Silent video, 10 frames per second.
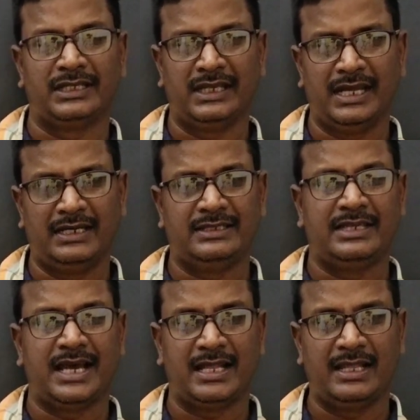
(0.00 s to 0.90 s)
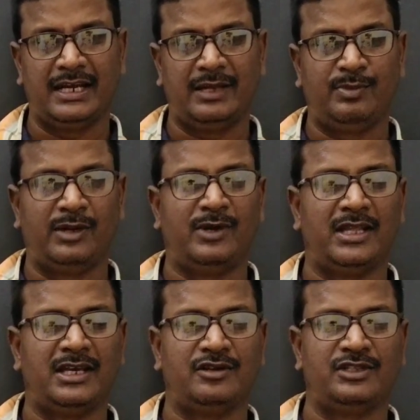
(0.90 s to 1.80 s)
ఇలాంటి సాధారణ
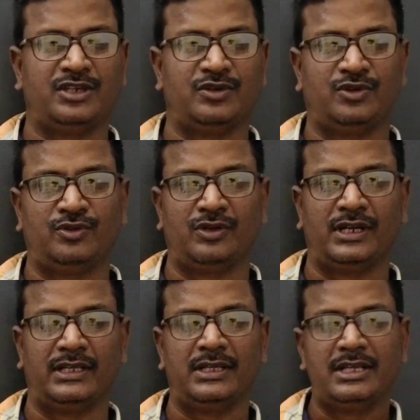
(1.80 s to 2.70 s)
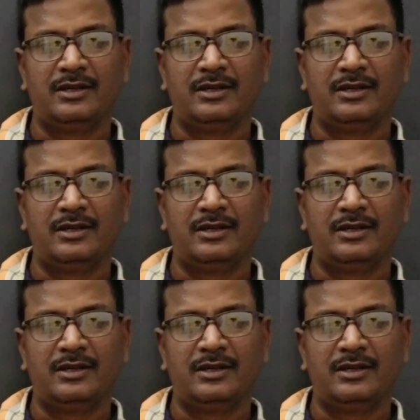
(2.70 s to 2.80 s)
ప్రమాదాలు జరుగుతూ ఉంటాయి